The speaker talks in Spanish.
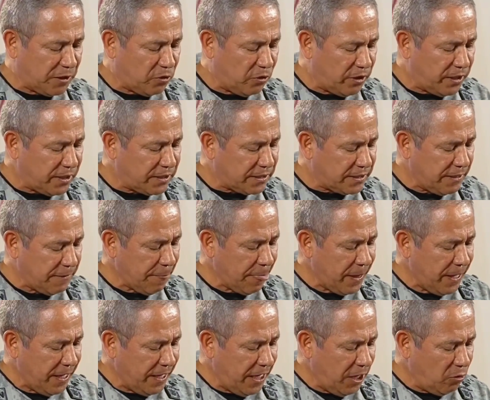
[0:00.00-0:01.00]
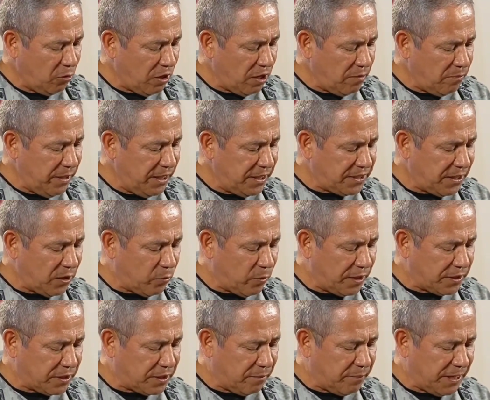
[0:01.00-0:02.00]
menores y
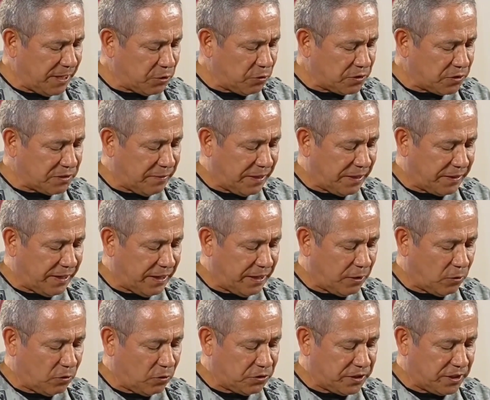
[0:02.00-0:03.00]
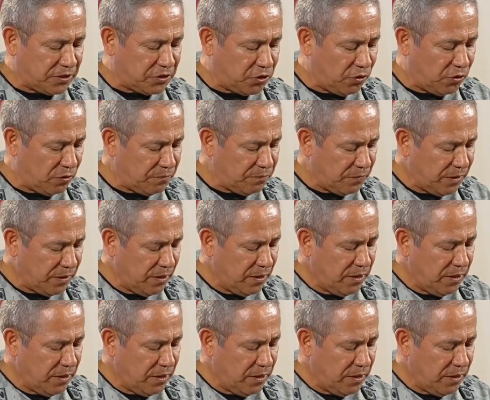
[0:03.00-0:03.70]
9.050 metros de barrera de contención.